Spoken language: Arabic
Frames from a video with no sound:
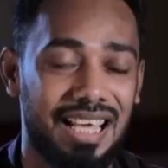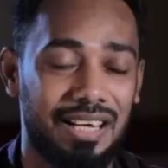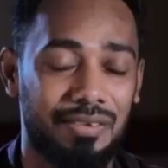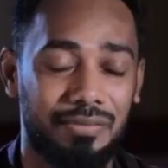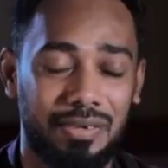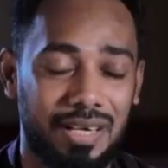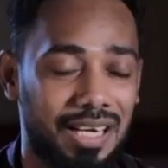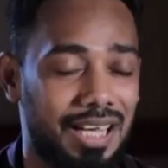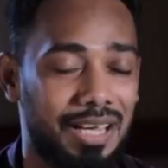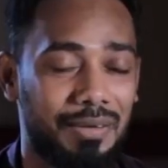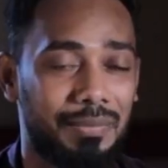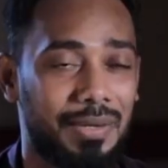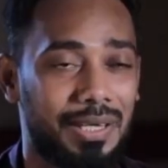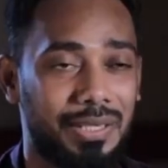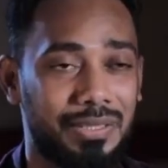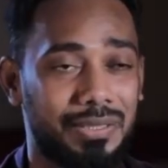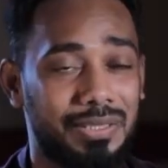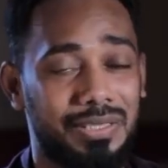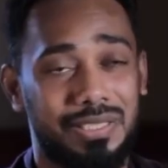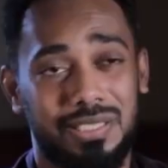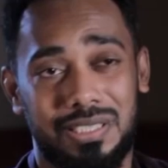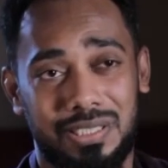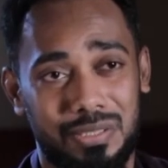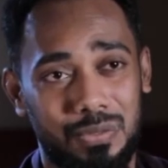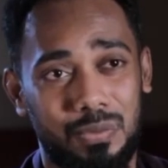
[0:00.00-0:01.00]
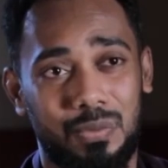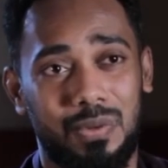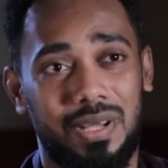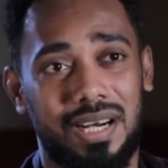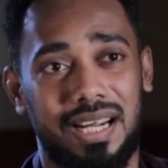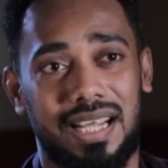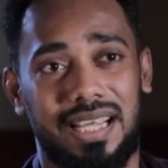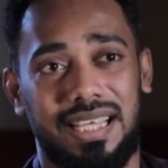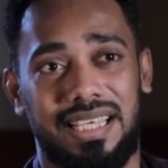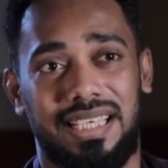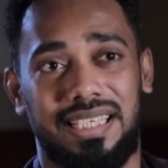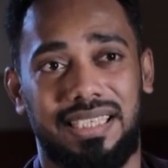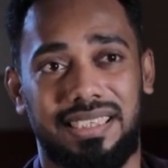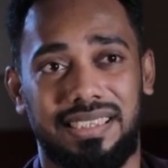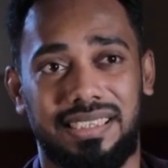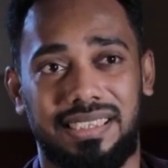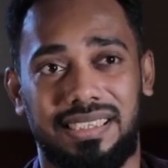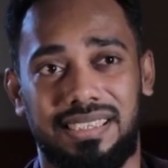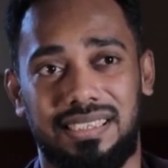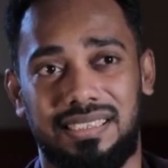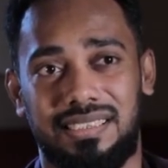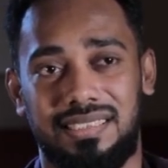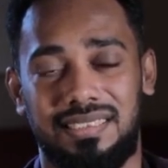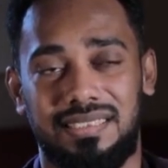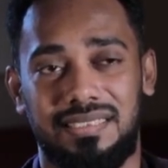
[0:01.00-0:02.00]
الفرحة ما كنت متصورها
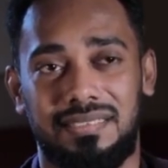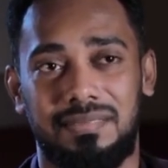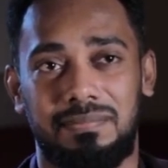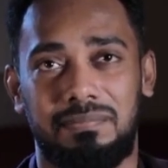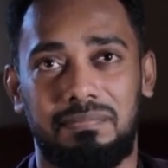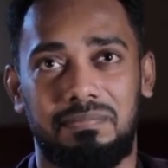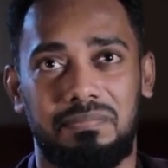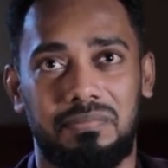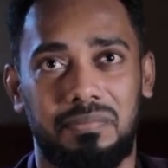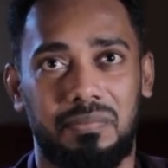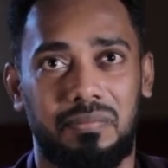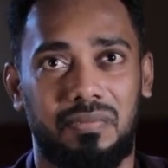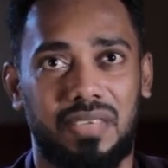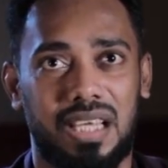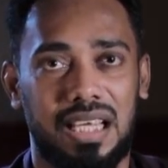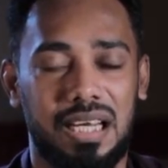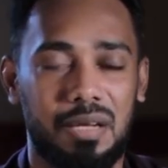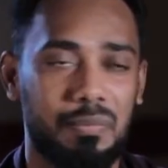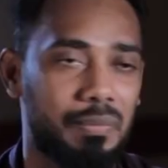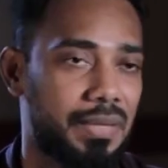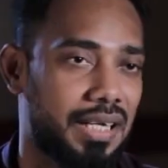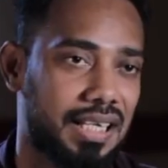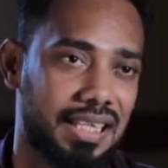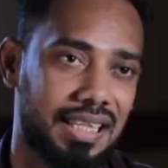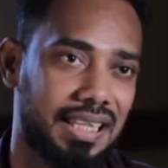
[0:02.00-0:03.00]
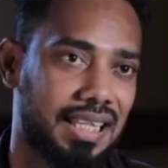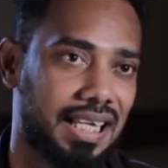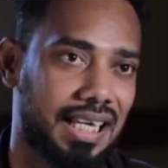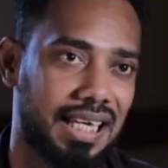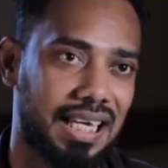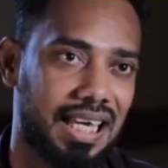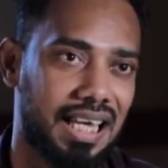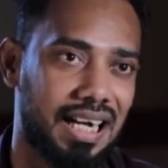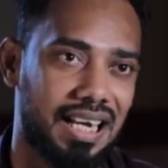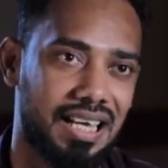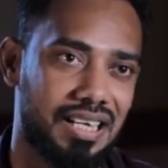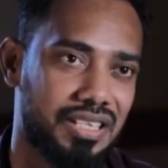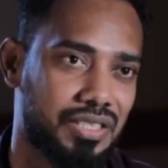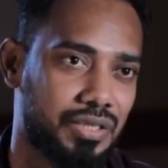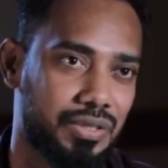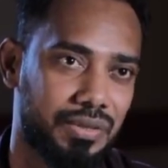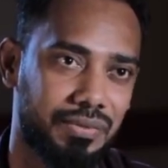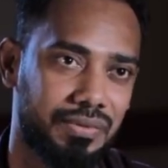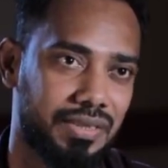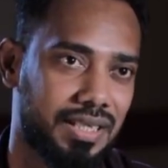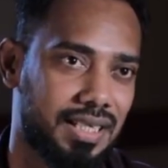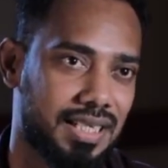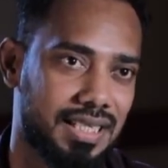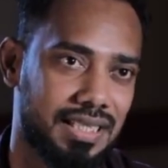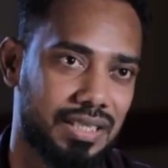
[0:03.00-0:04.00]
يعني لما نتذكرها
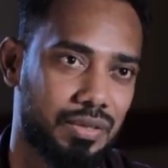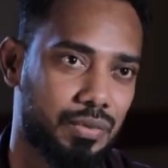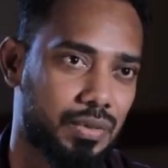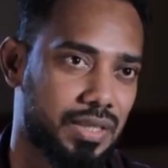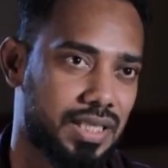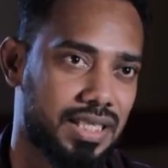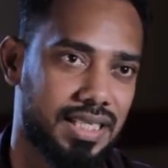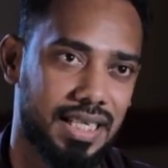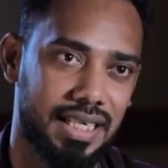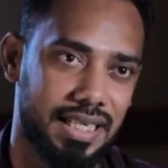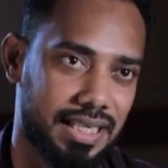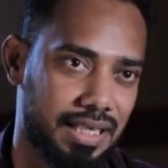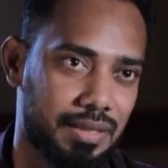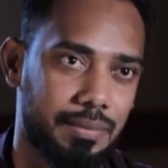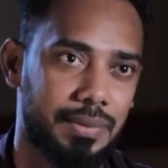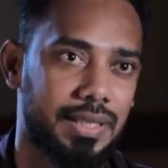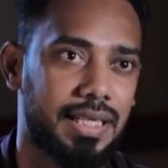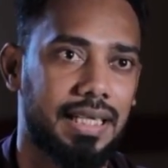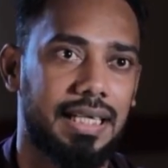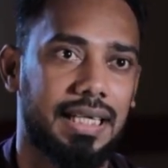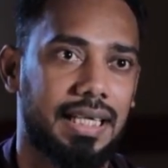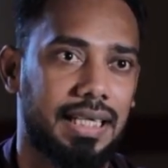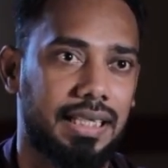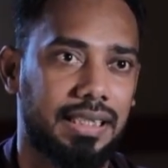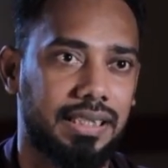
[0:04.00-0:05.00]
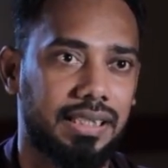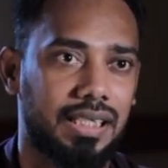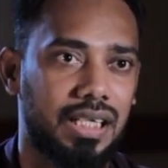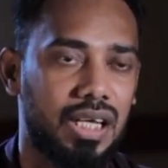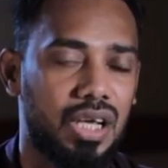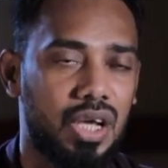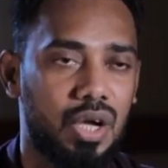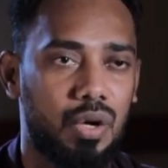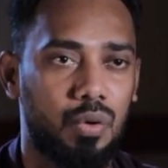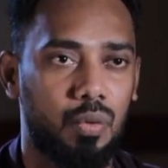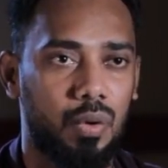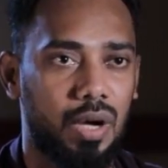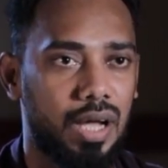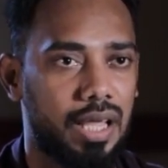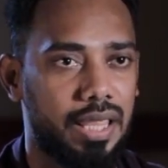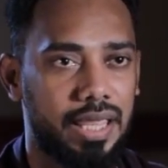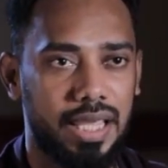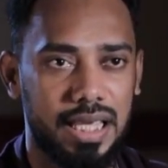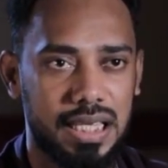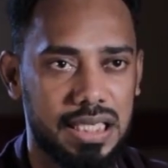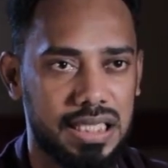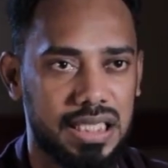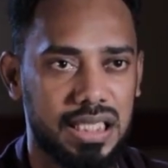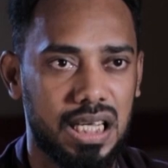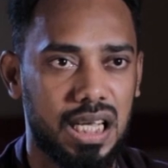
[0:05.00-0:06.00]
نشوف أنها سوت شيء كبير يعني وهذا
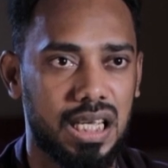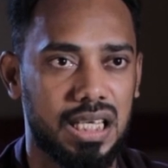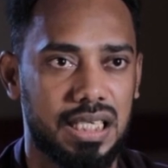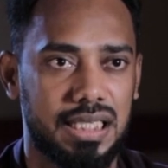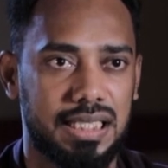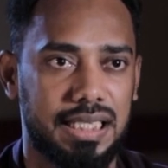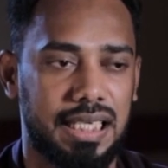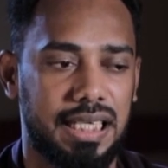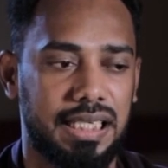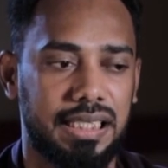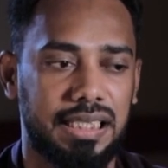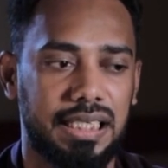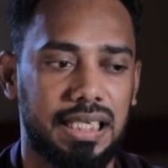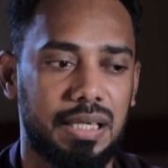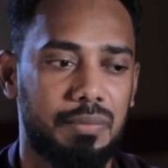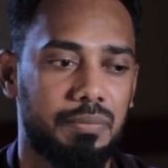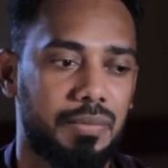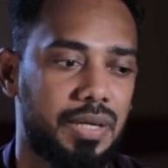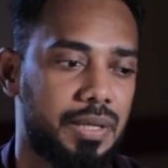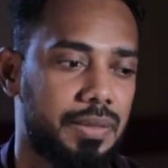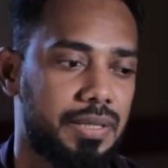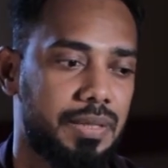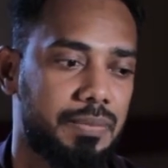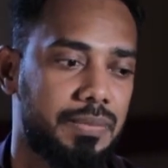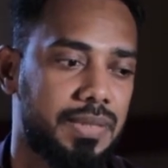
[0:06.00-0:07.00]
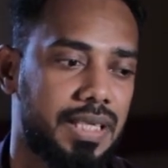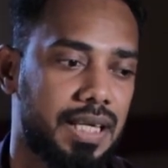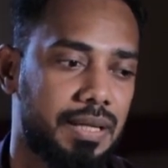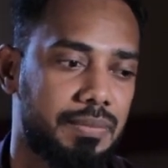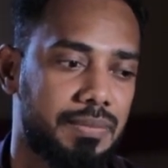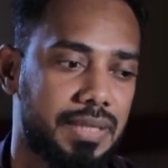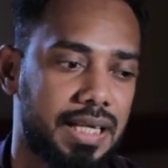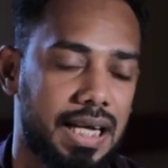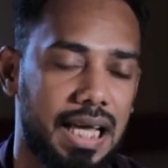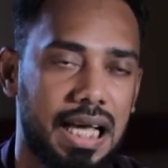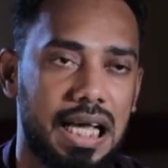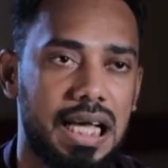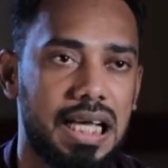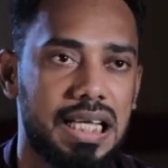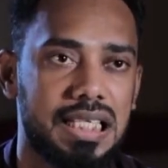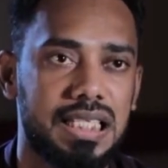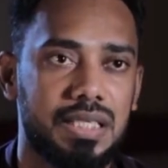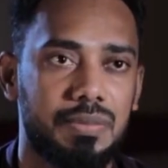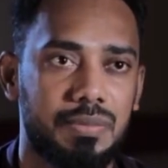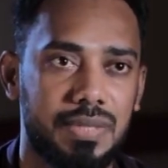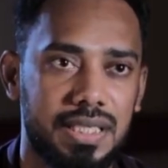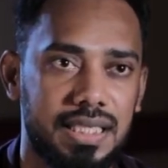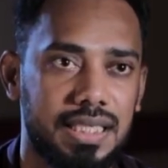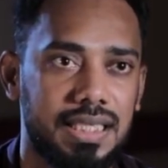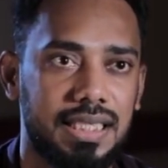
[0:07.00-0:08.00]
أي شخص يعني لما يبدأ من حاجة
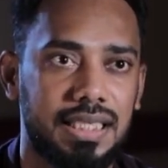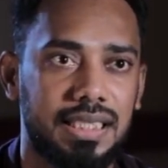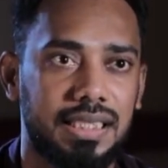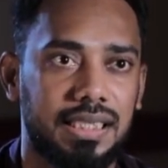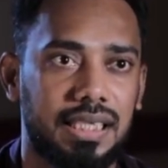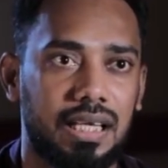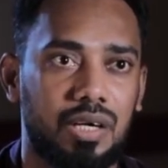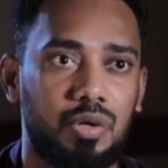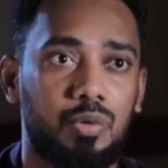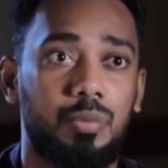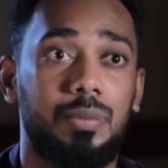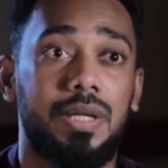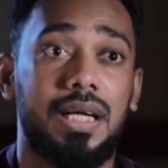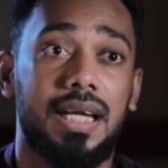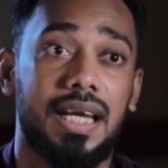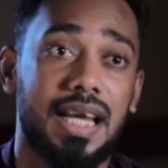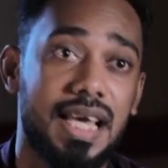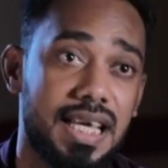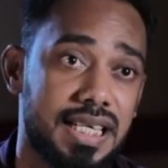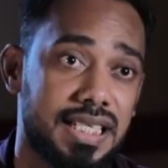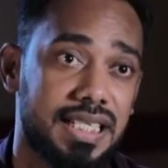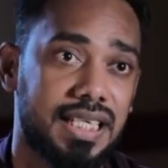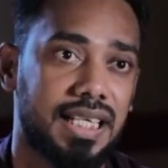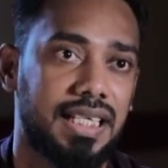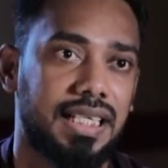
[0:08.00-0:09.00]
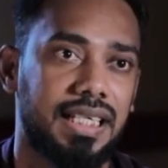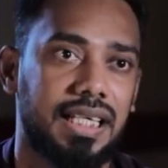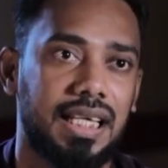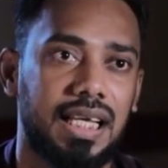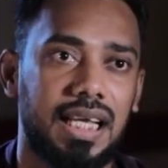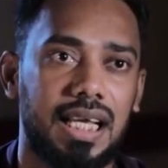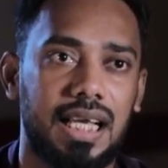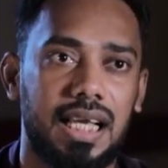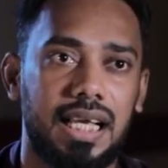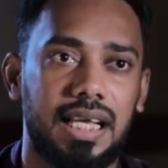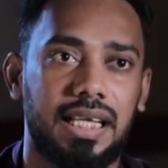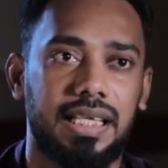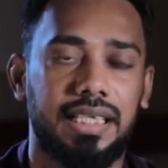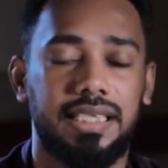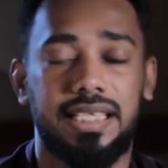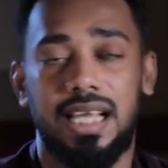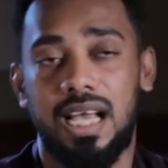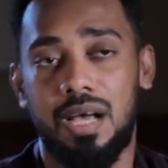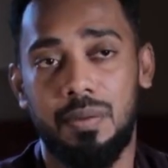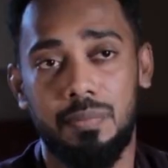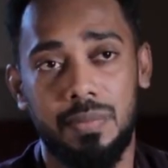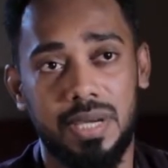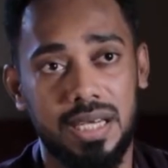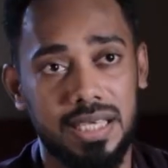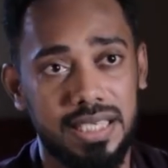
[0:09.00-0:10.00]
بسيطة ومن لا شيء
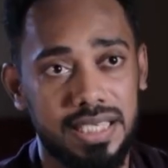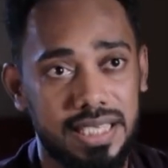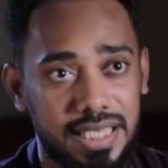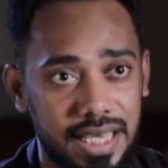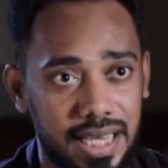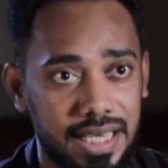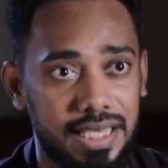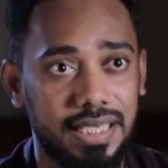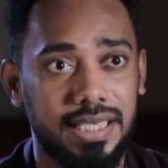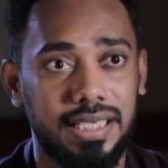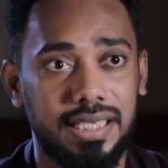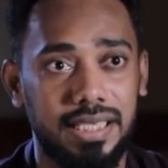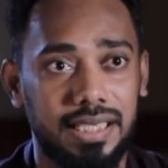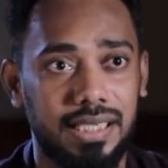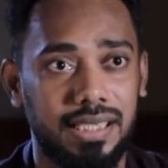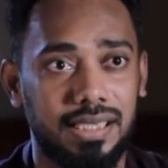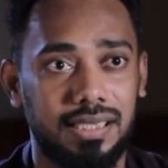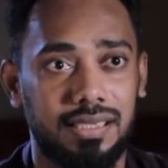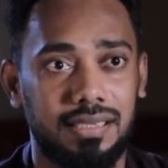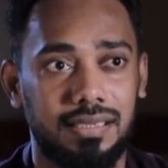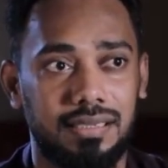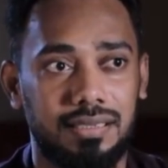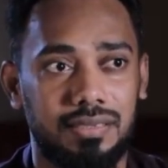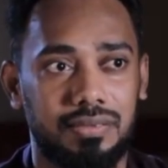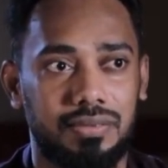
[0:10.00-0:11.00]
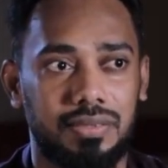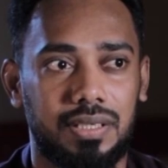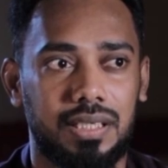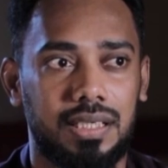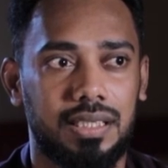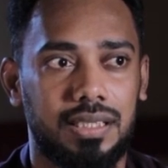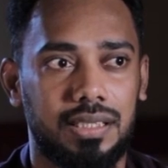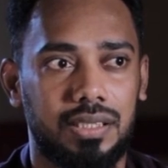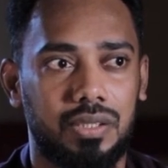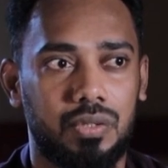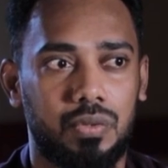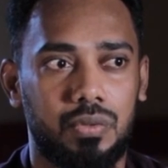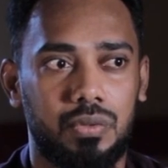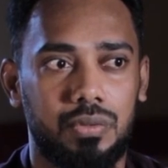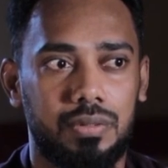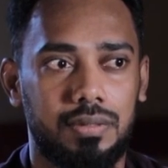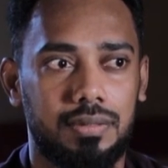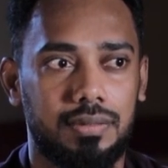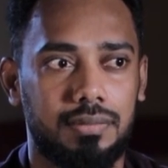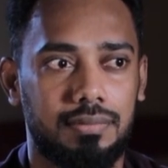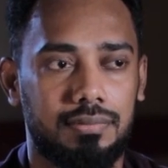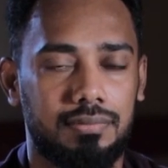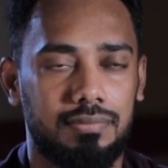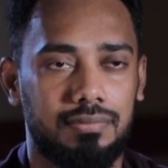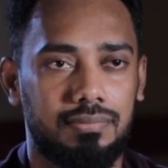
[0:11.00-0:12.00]
يعمل شيء
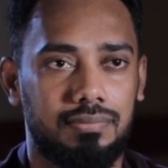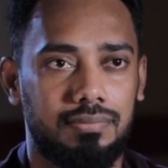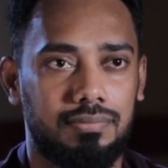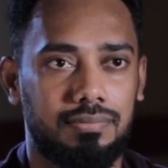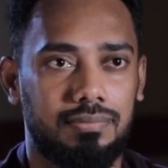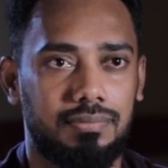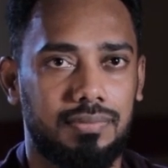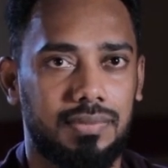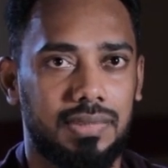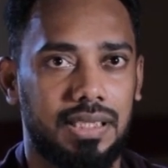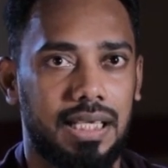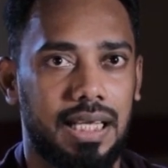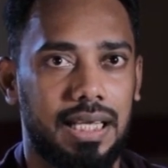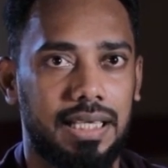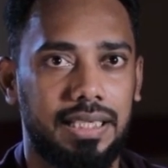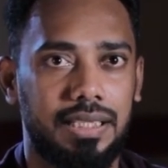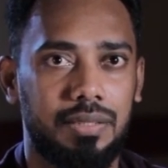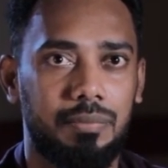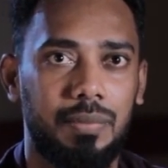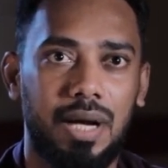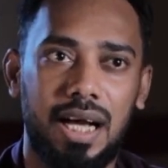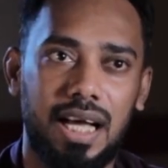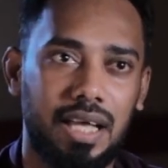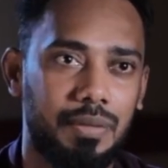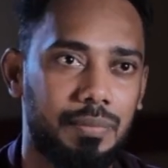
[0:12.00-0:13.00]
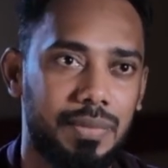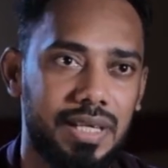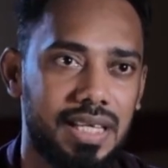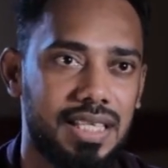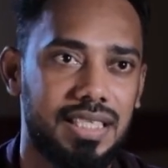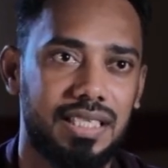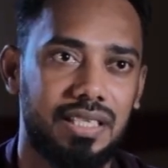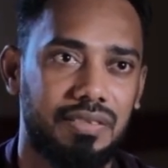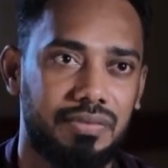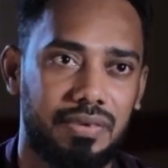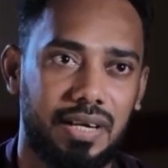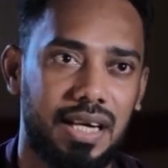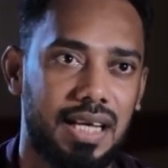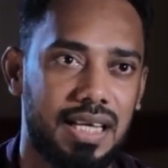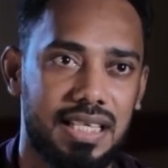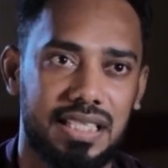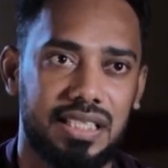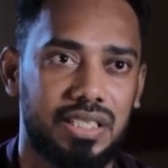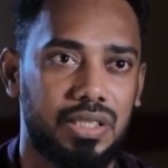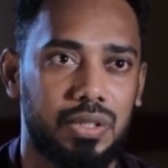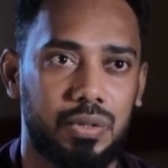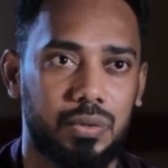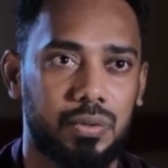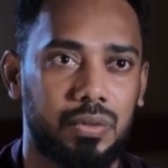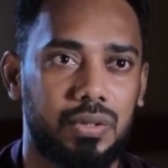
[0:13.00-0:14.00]
فيكون يعني ما حد بيحس الفرحة
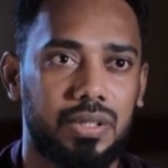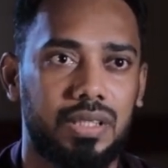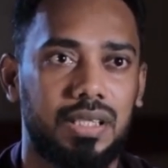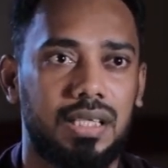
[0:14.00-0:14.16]
زيه